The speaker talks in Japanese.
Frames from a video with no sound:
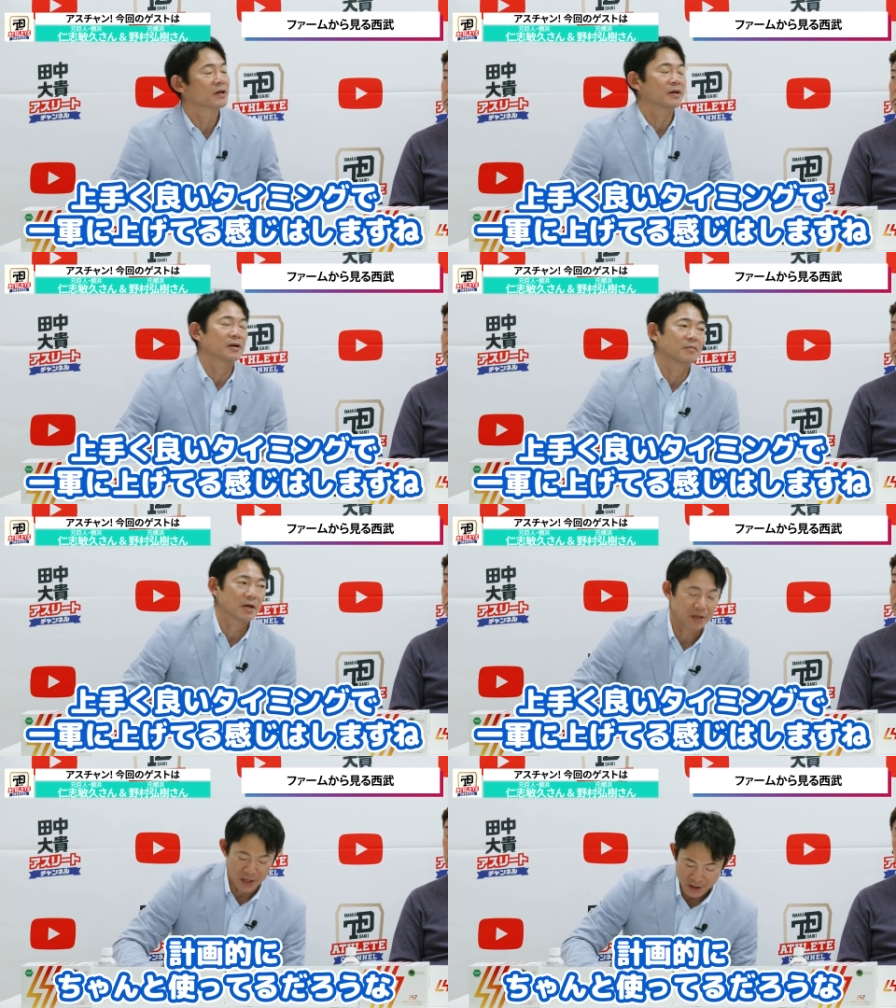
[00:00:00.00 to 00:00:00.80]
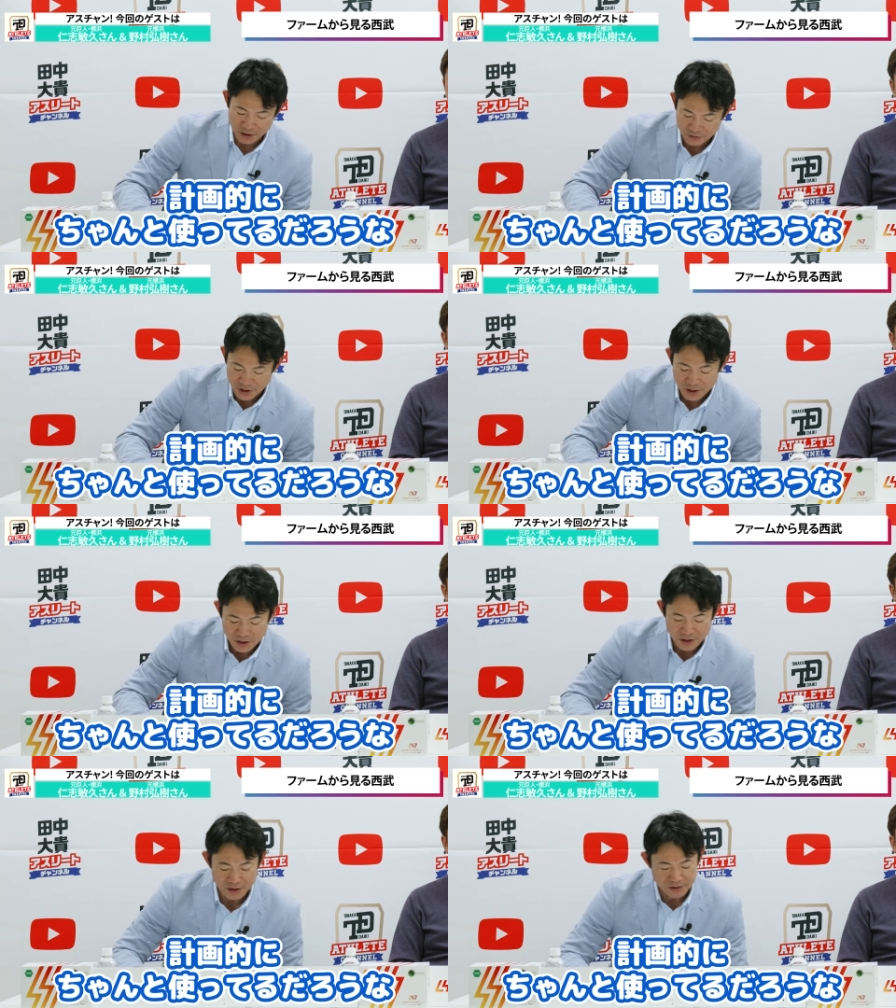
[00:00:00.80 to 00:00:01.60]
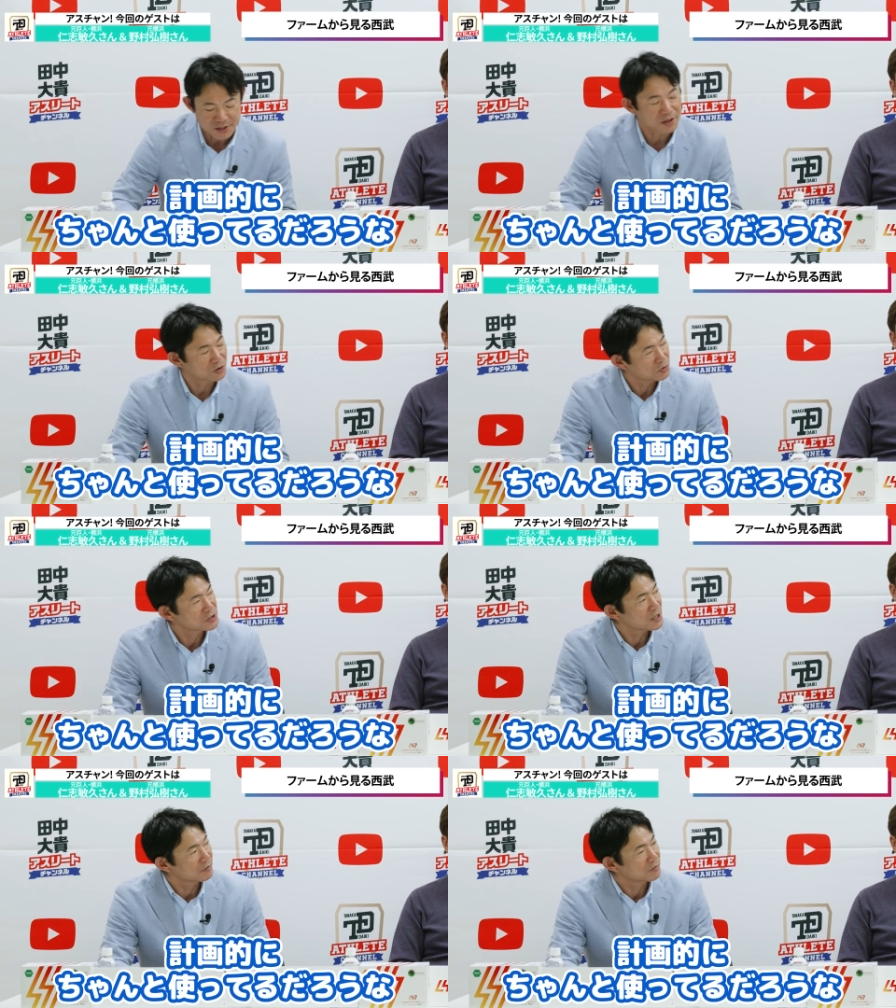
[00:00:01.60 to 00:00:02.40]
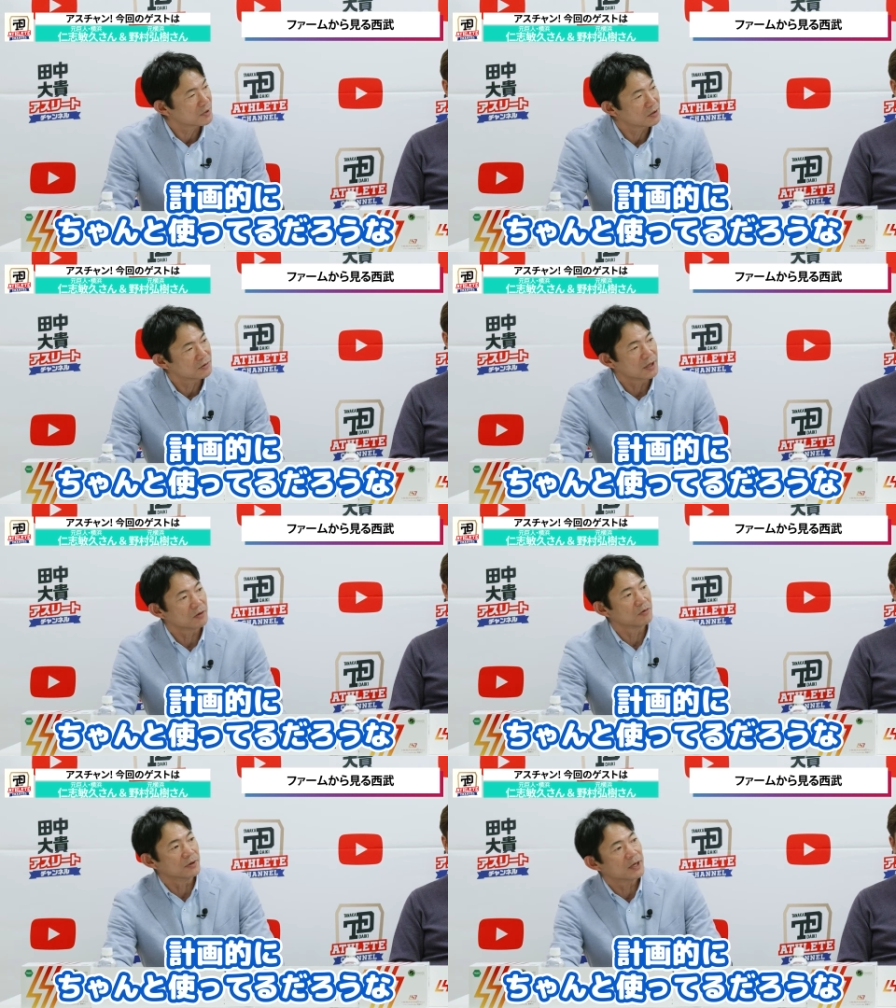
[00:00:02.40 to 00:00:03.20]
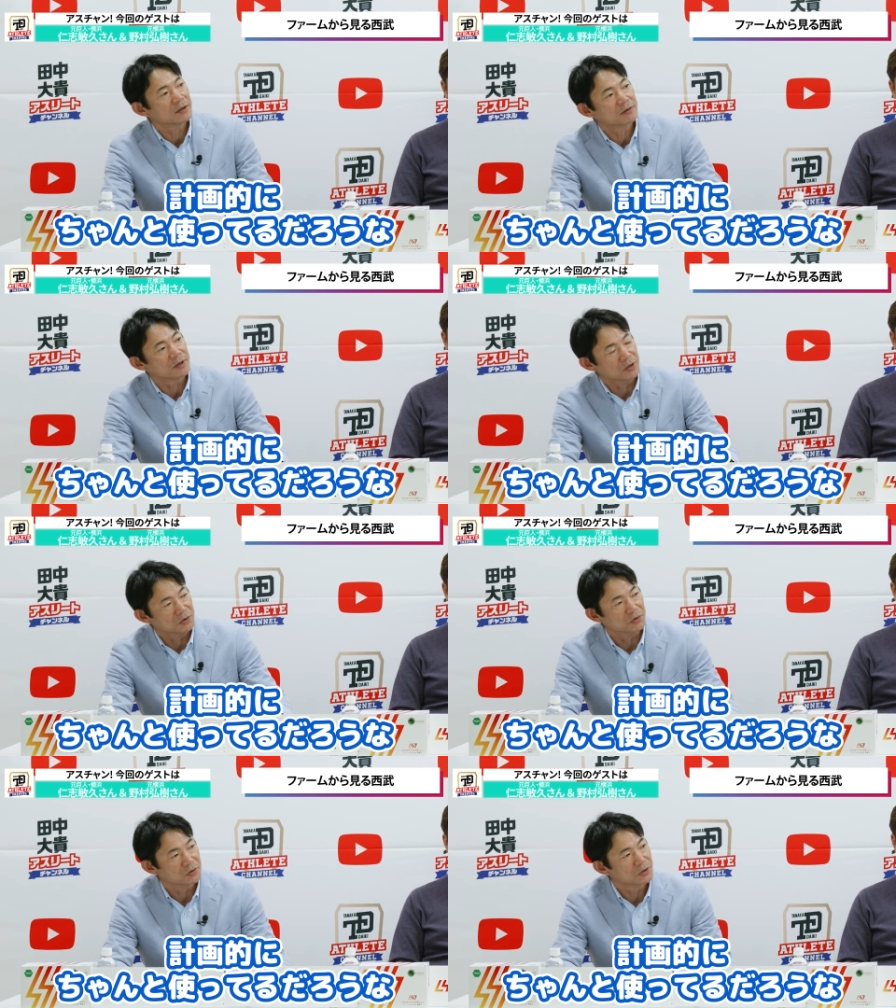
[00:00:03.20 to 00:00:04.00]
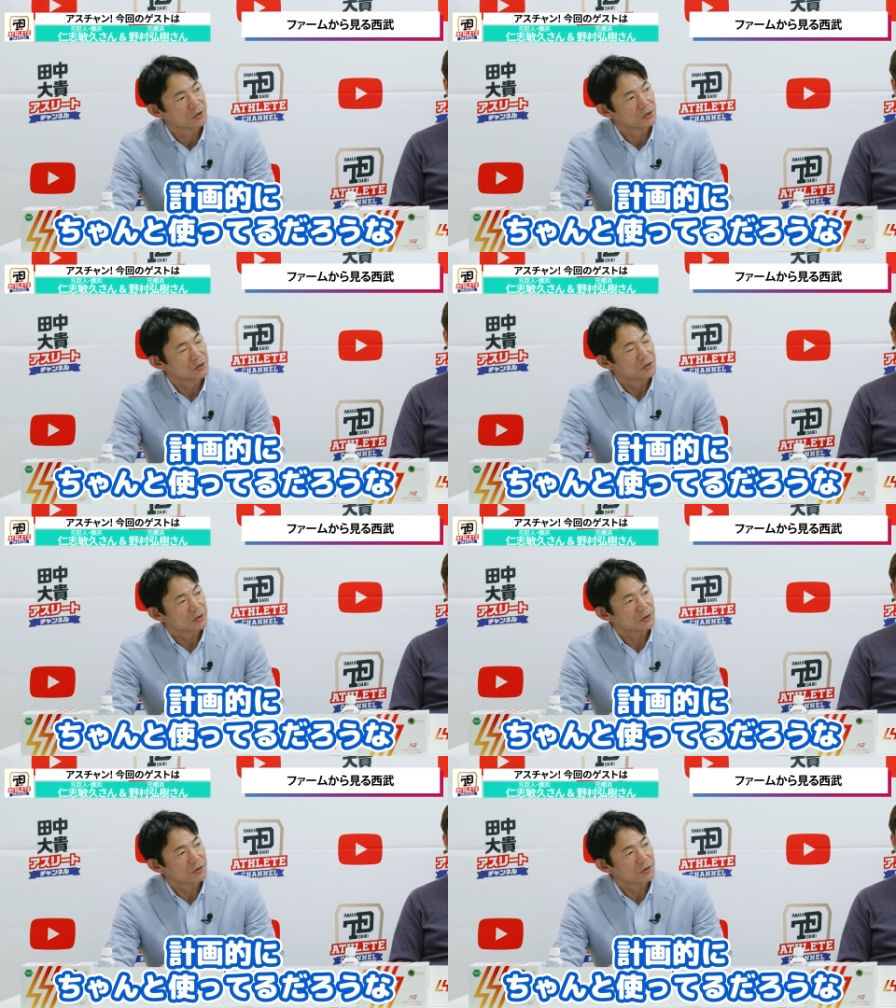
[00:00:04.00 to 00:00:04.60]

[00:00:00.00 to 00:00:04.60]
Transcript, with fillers: でまあ計画的にちゃんと使ってるだろうなっていう